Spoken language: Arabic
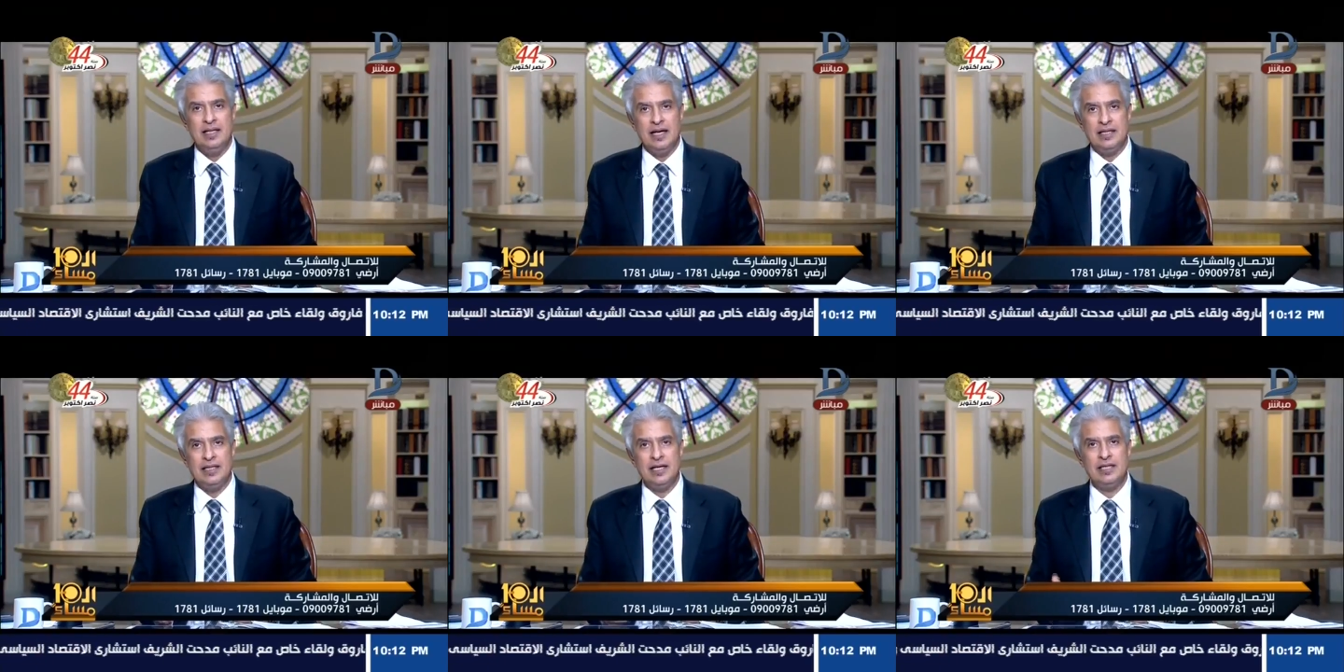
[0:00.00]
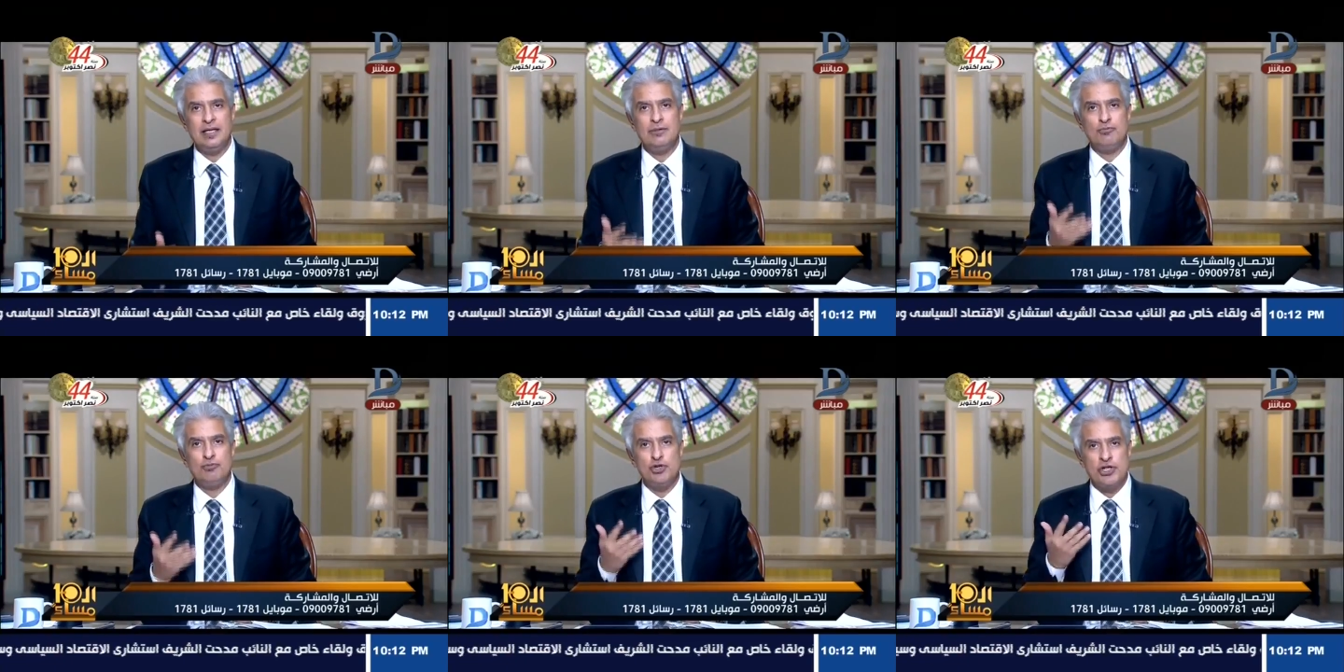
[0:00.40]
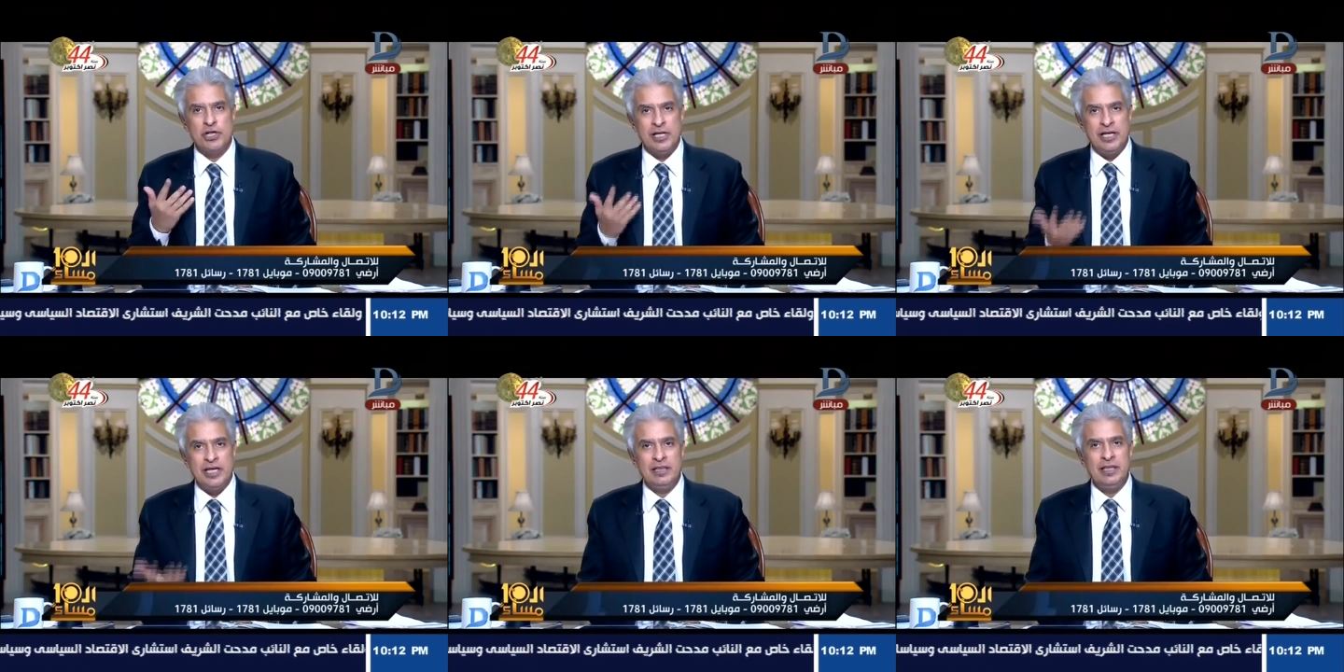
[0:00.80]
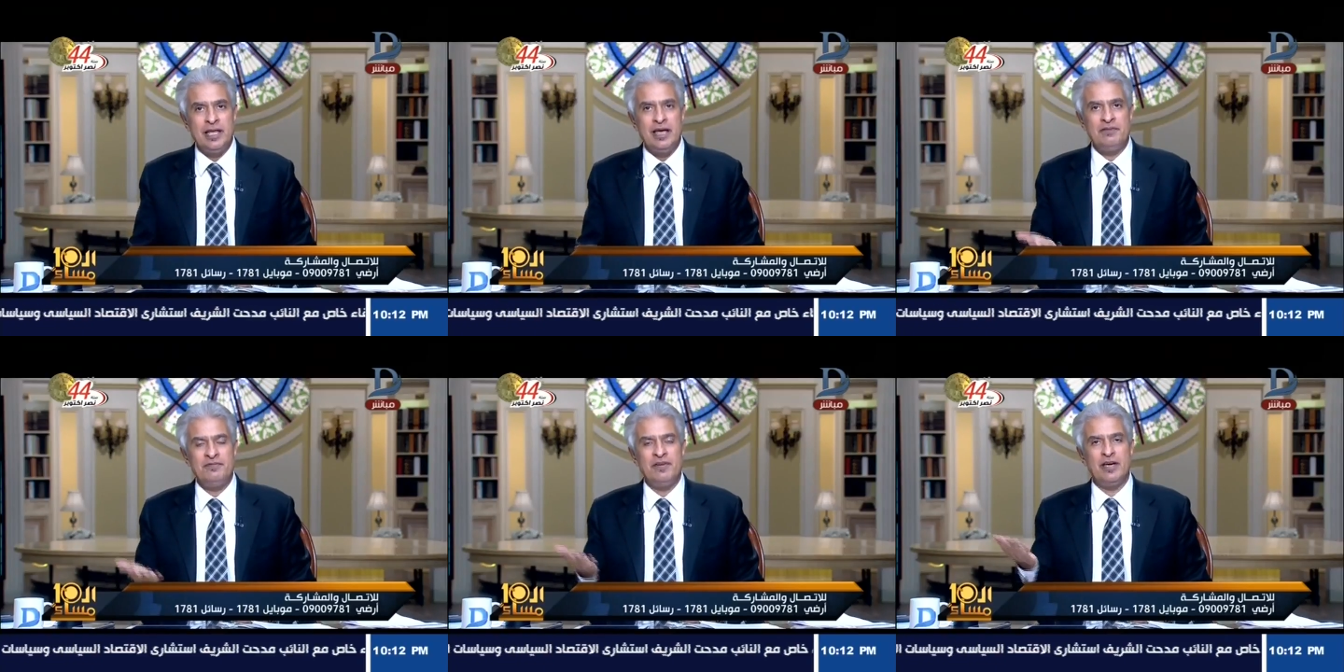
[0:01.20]
لان احنا
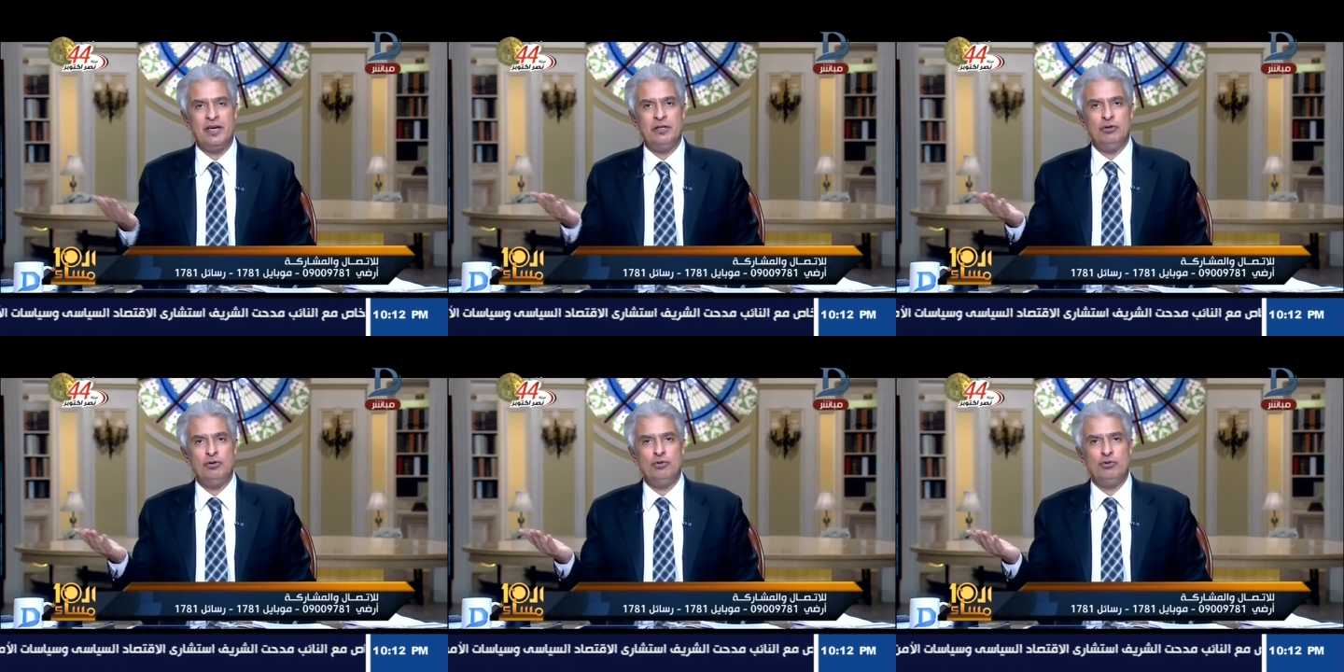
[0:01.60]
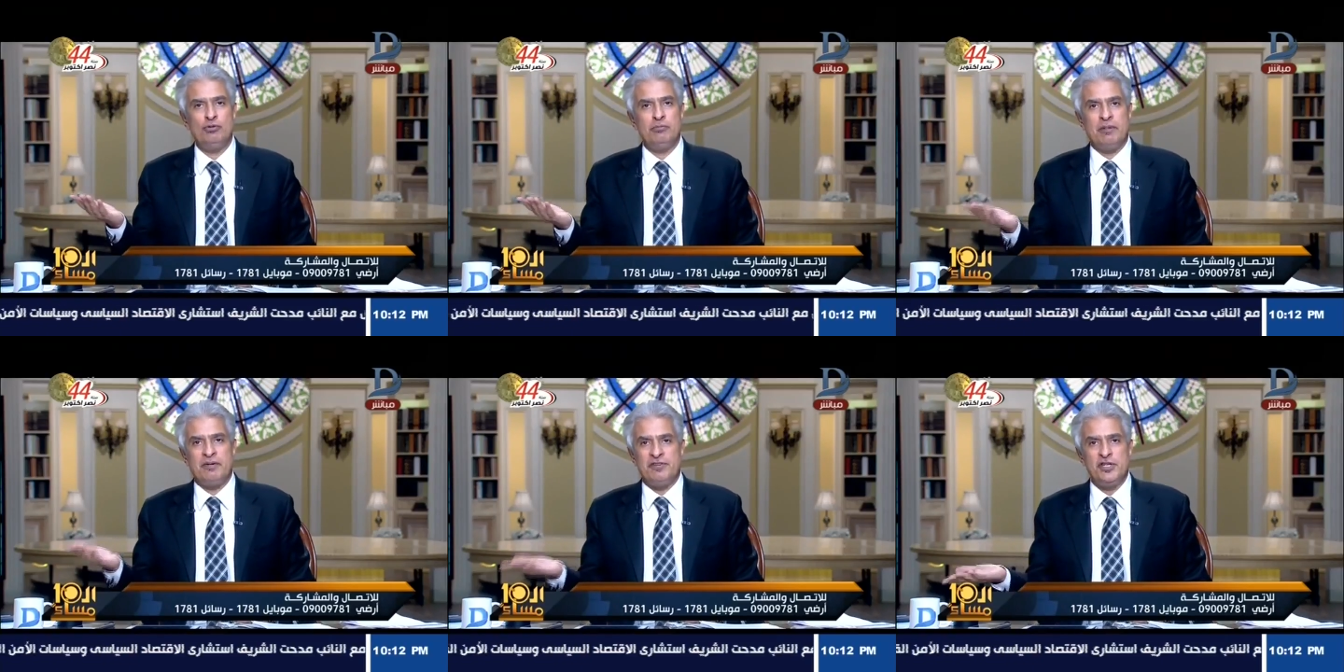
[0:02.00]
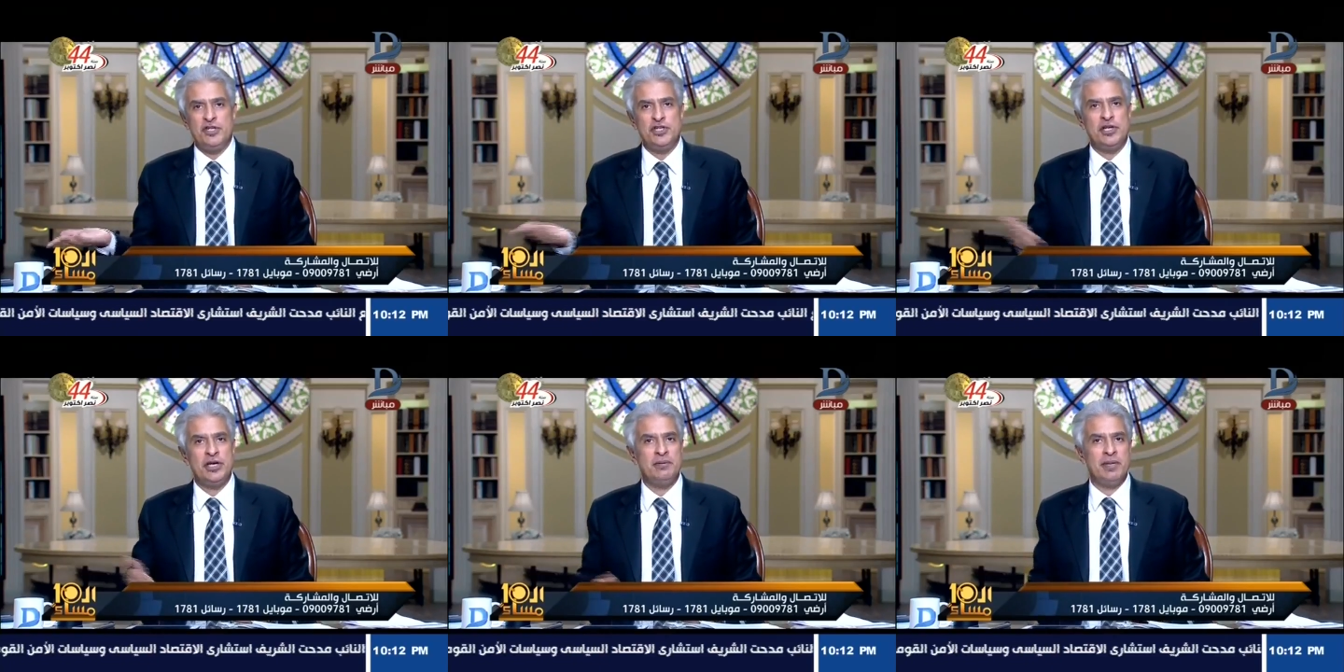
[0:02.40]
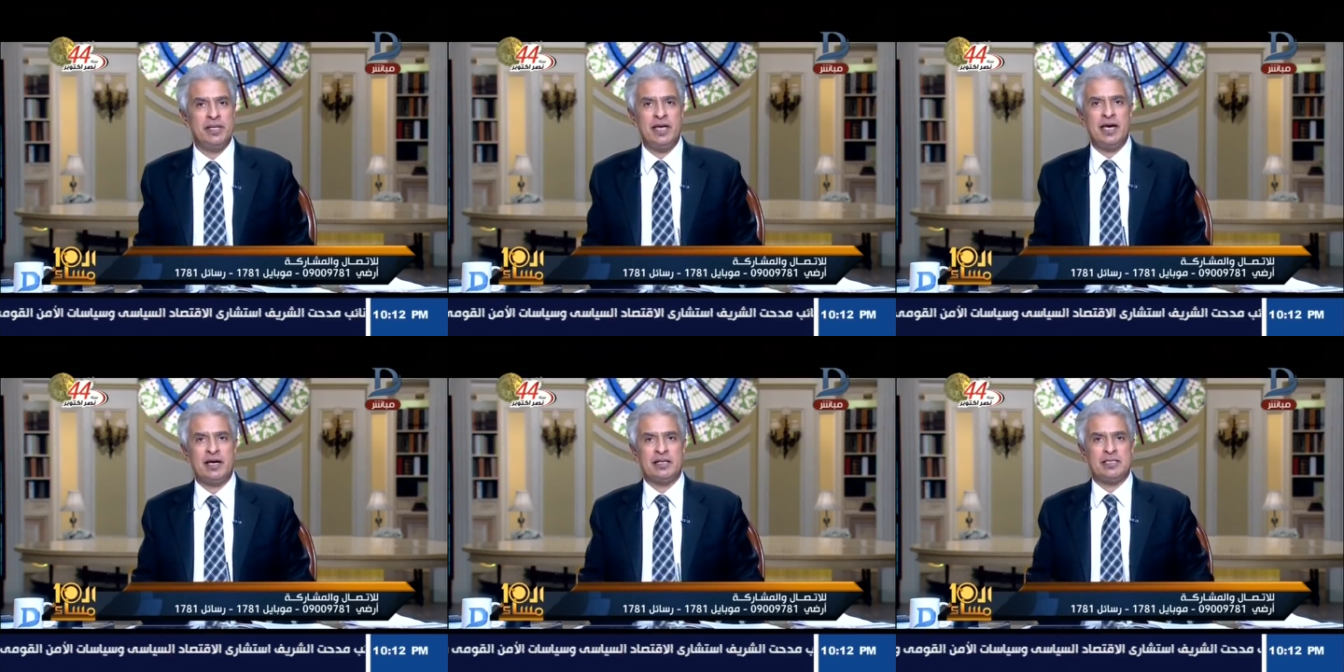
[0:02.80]
مشكلتنا في انه ما فيش
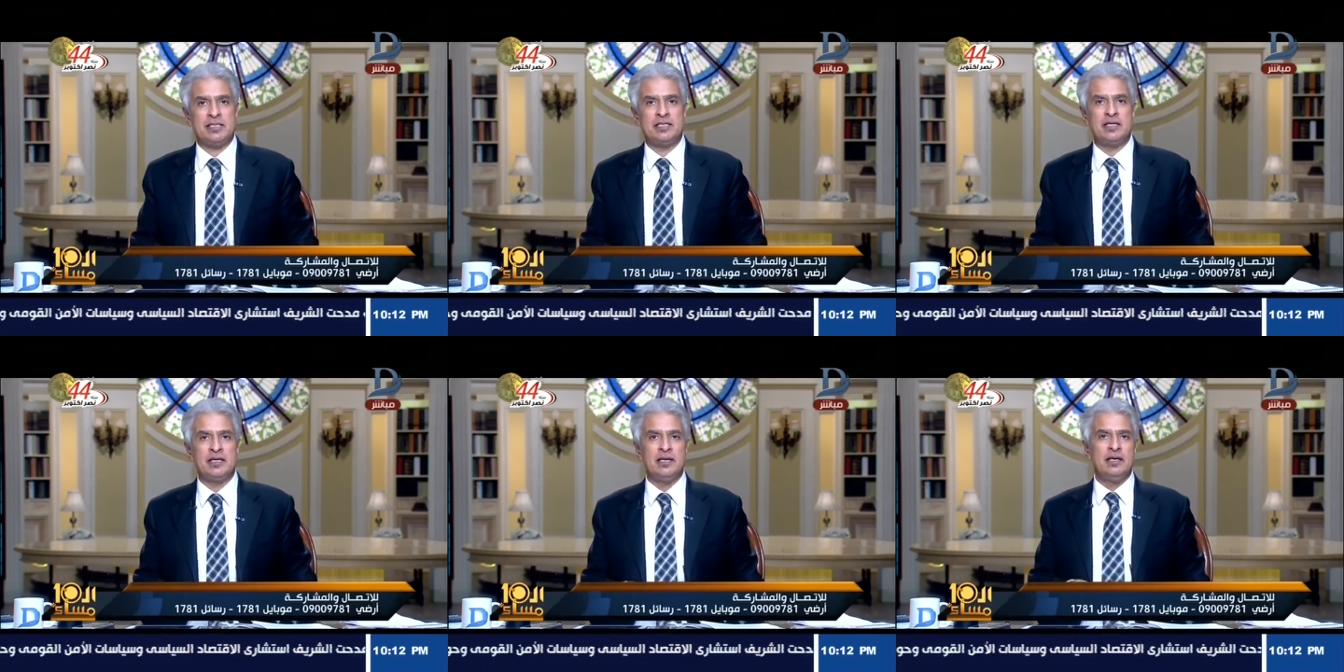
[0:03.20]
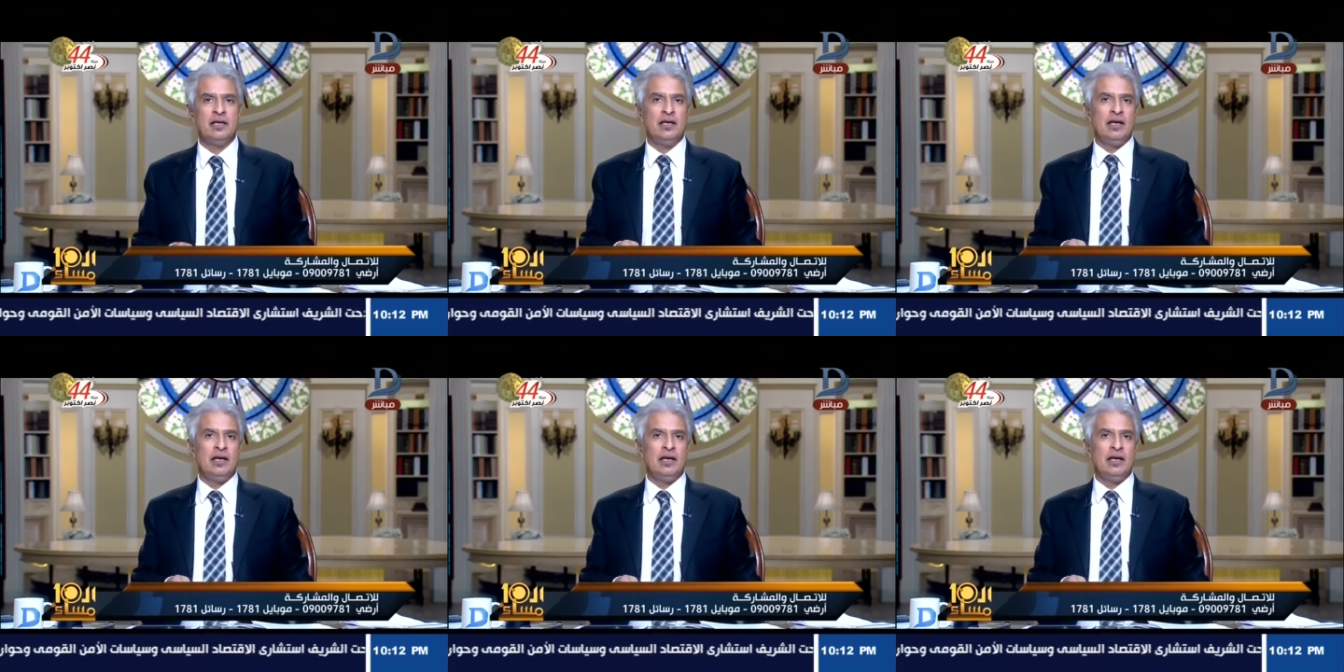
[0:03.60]
مدارس